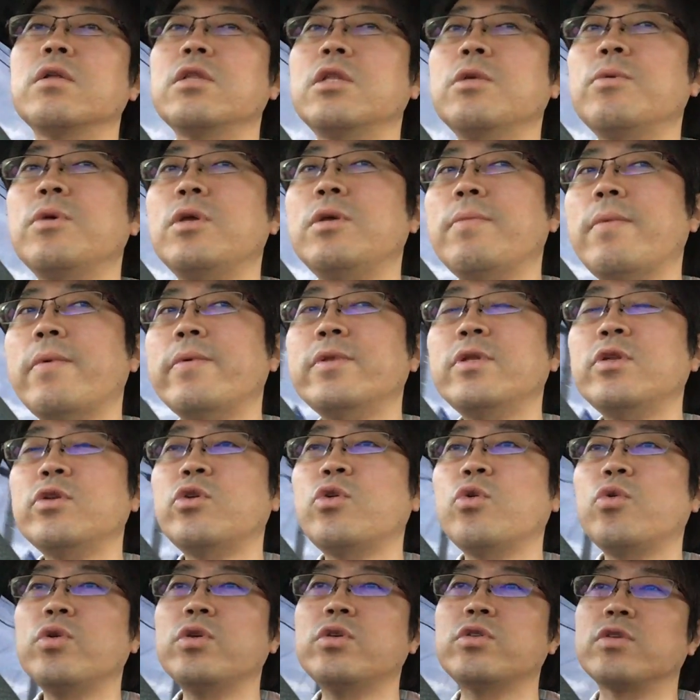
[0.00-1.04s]
でも今までの
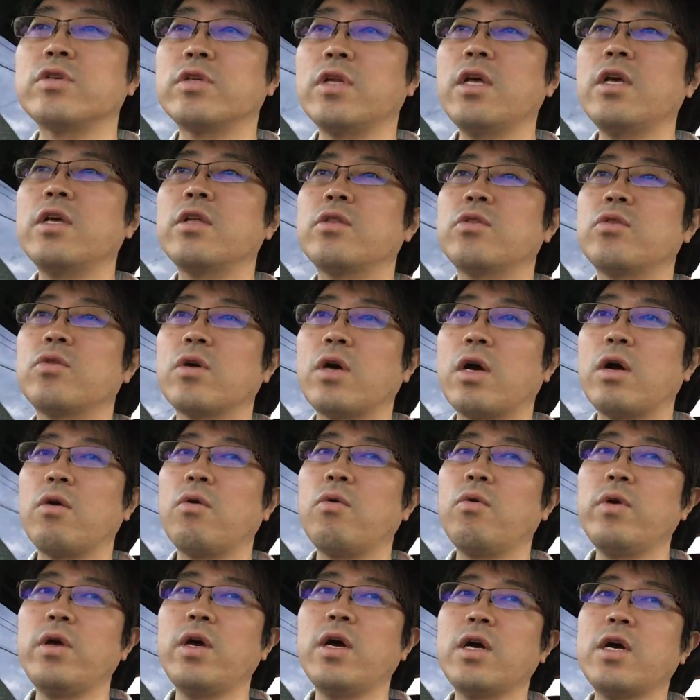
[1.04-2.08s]
教育がねとか
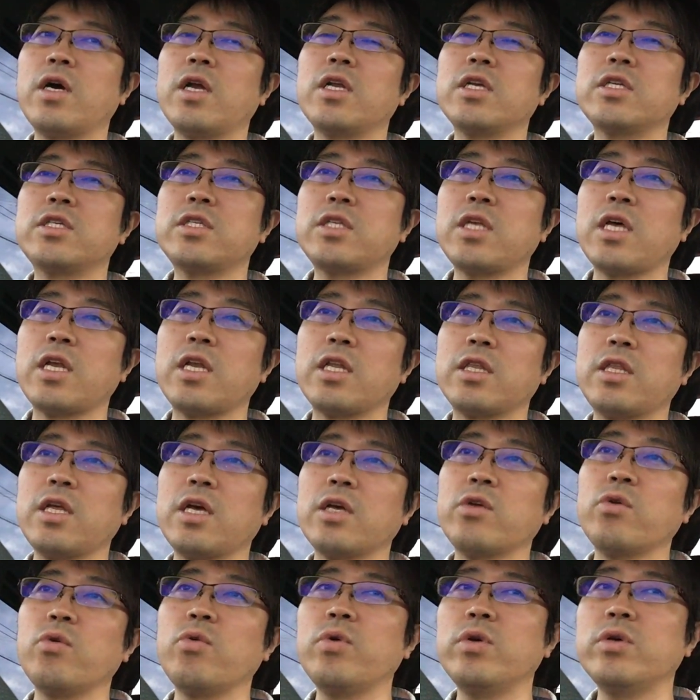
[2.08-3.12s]
親からされ
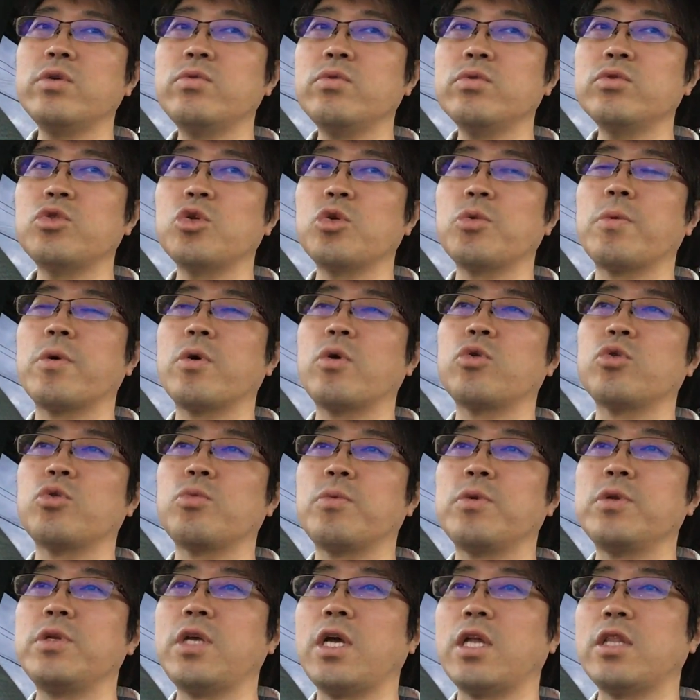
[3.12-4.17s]
た教育をそのまま子
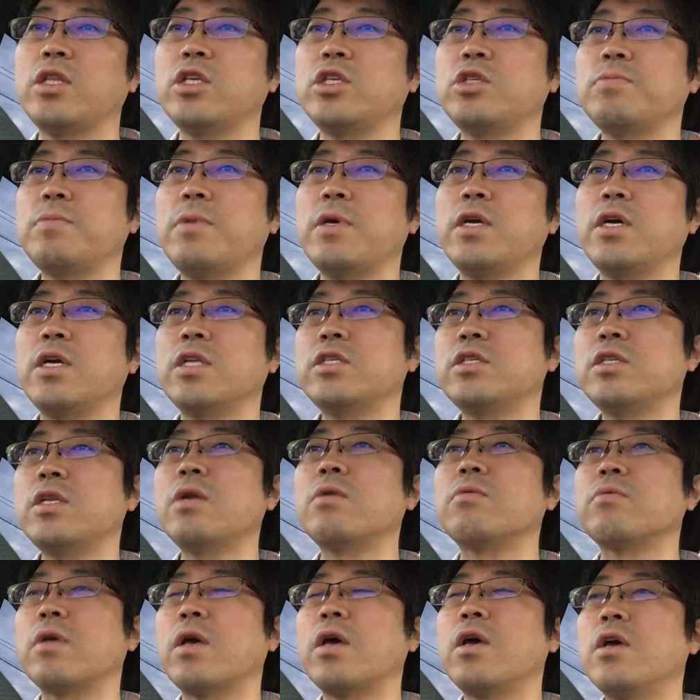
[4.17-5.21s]
供にやってしまいがちな
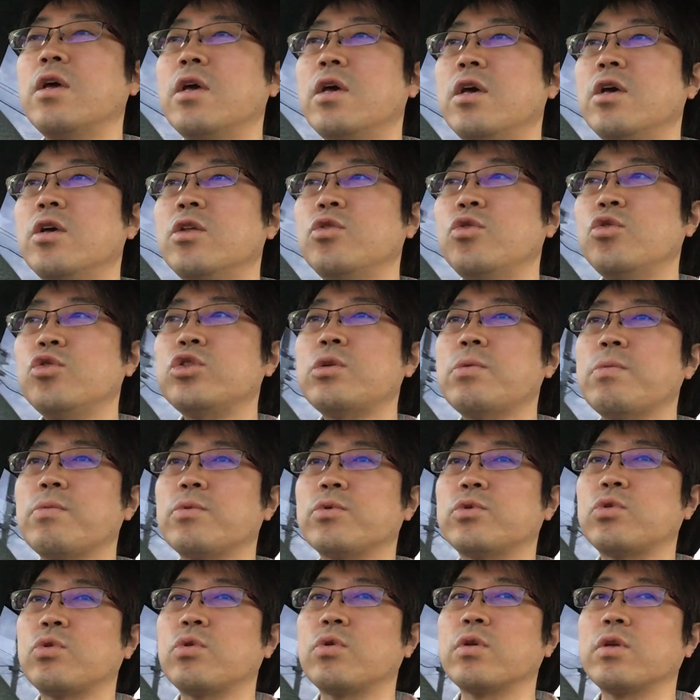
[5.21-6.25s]
ので、どうして
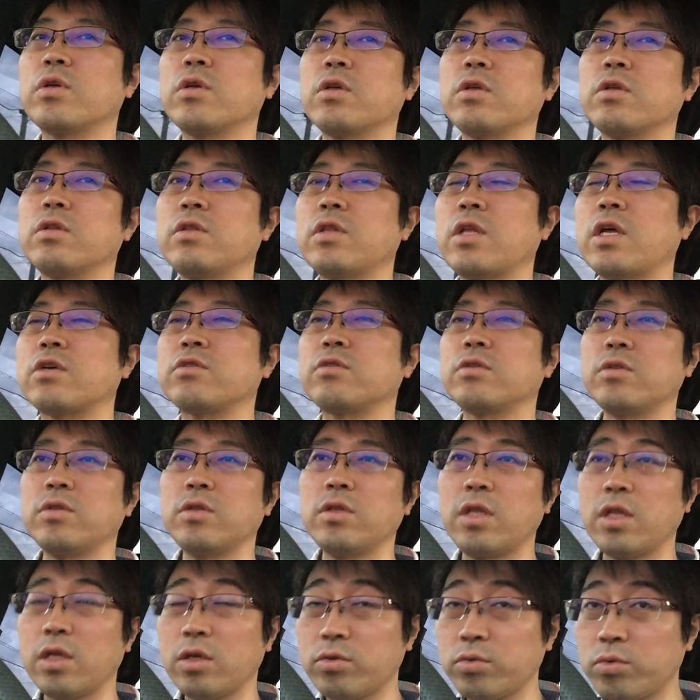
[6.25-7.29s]
もそのなっ
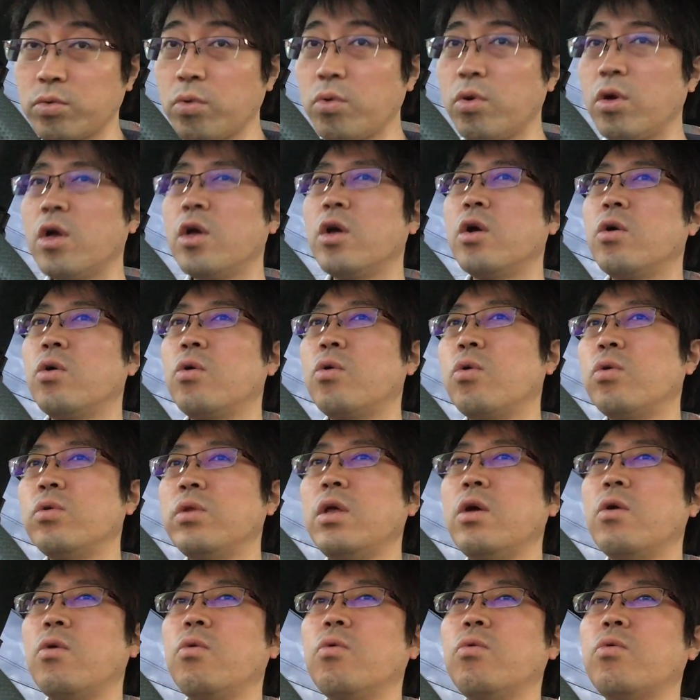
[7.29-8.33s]
ていくと、
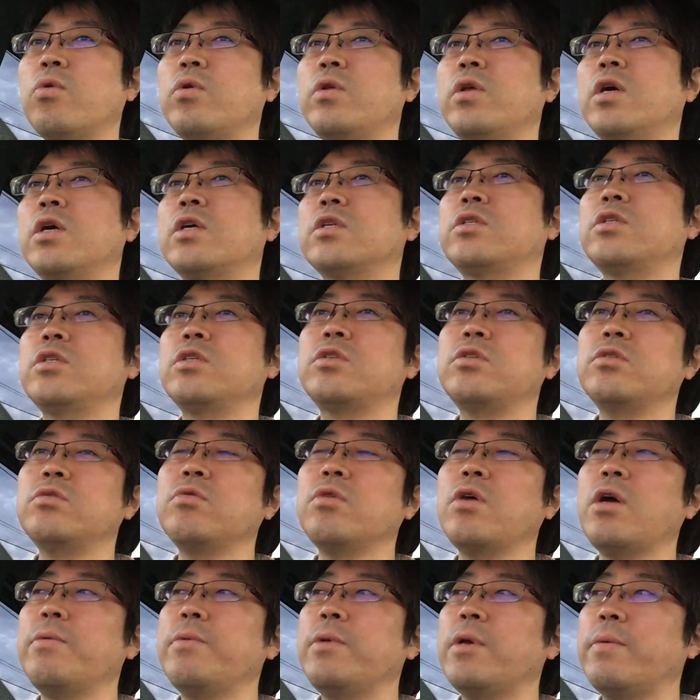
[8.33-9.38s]
ね、怒りやすい。ずっ
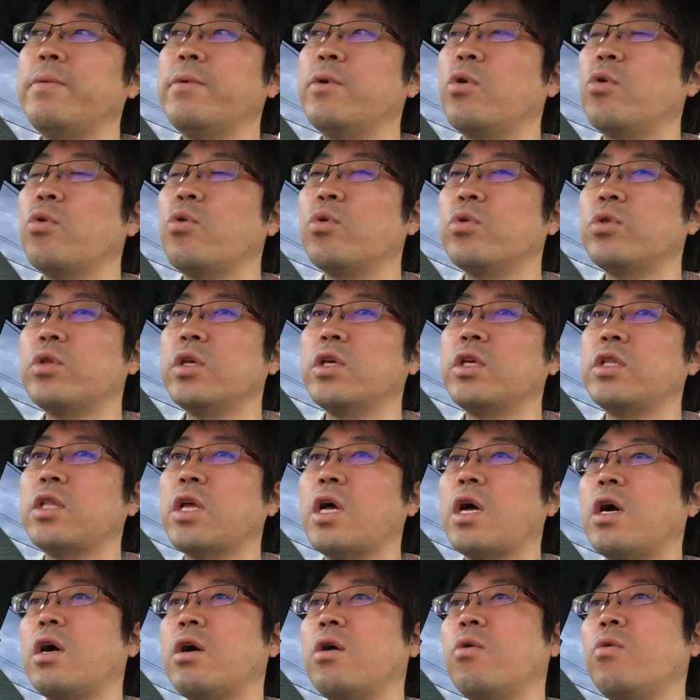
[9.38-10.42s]
と神々に怒ってき
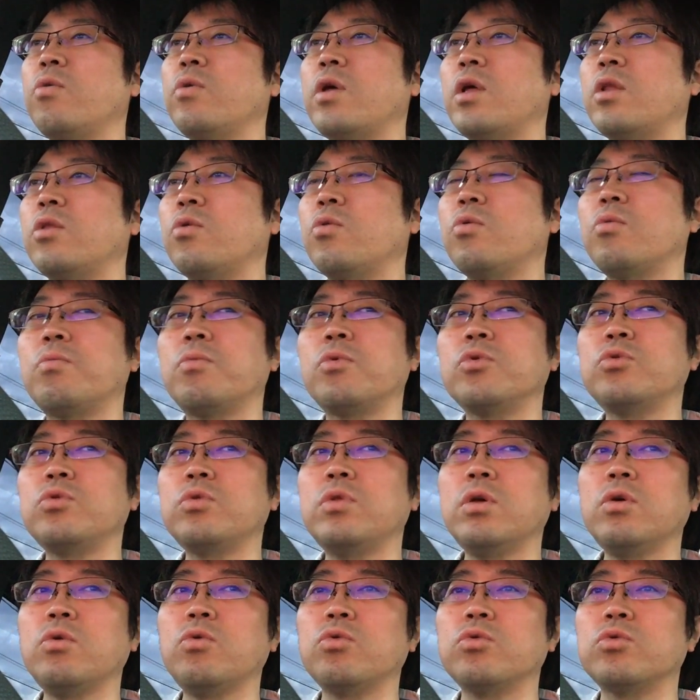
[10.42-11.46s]
た親のもと
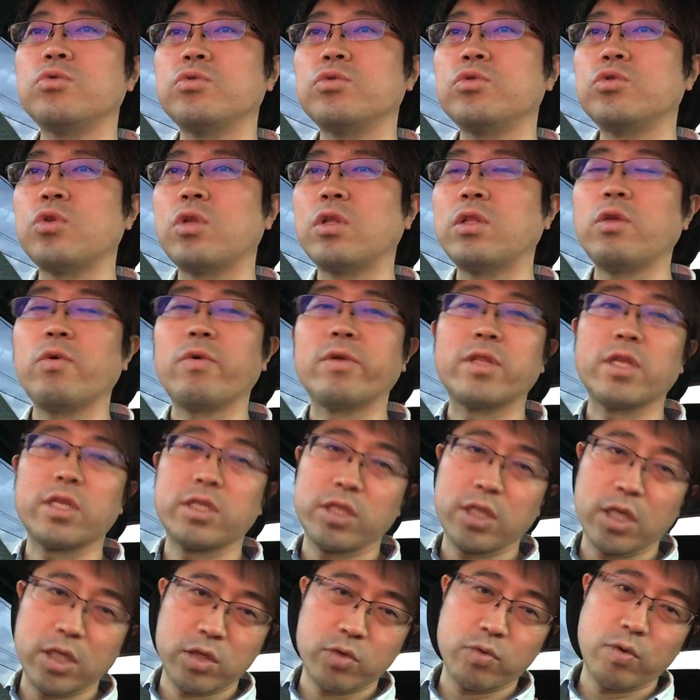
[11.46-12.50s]
で育った
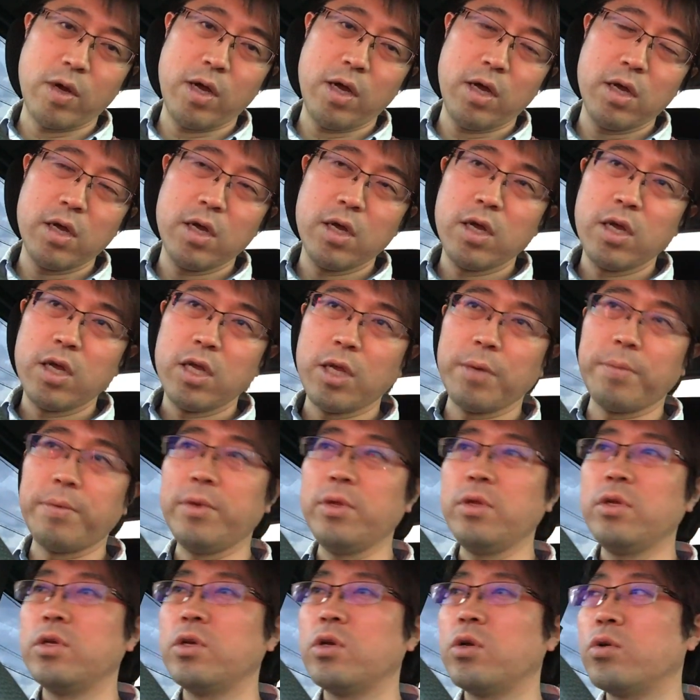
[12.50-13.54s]
私たちはやっぱ
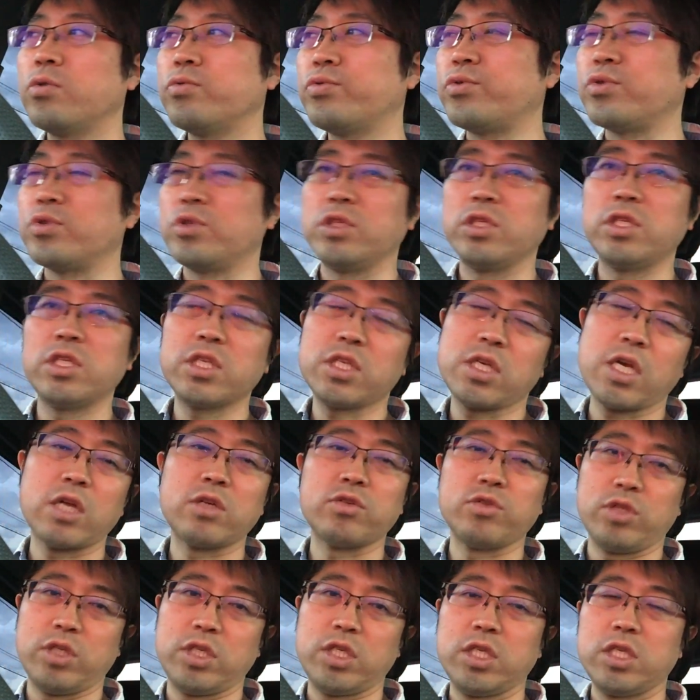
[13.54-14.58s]
り普通に叱
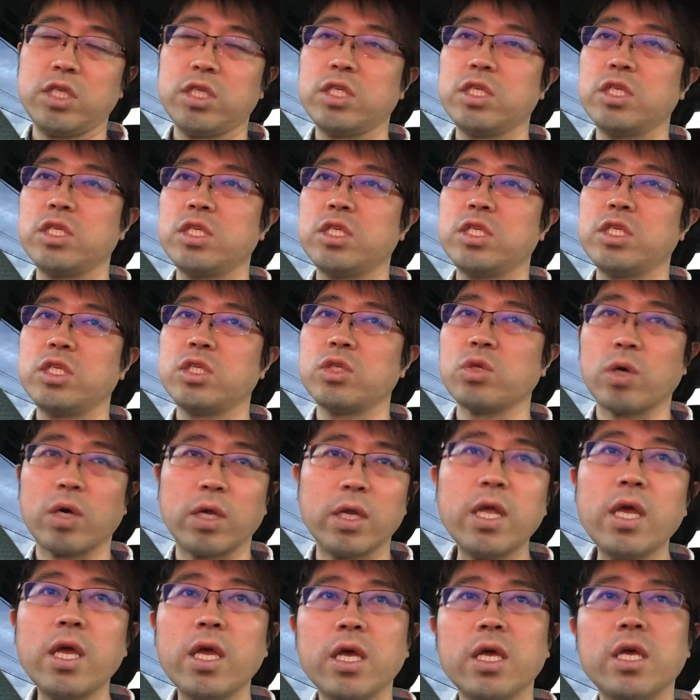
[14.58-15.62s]
るしと
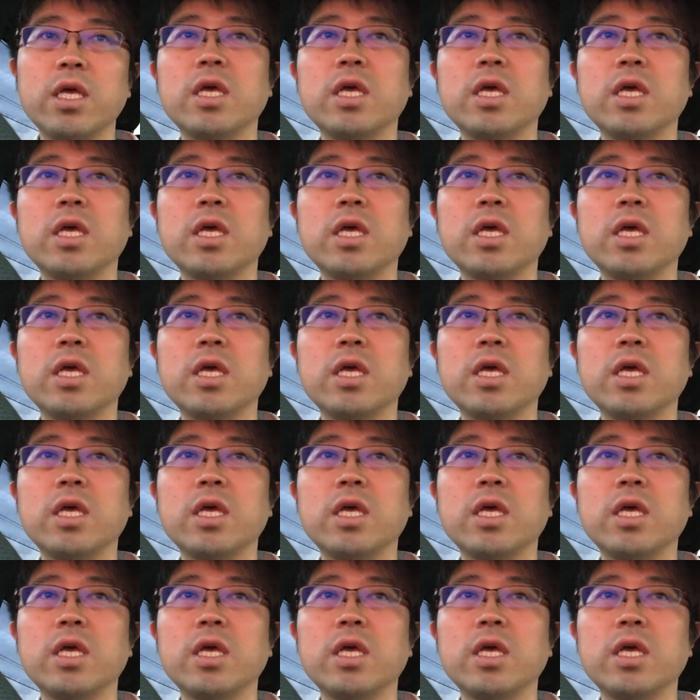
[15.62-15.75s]
かね。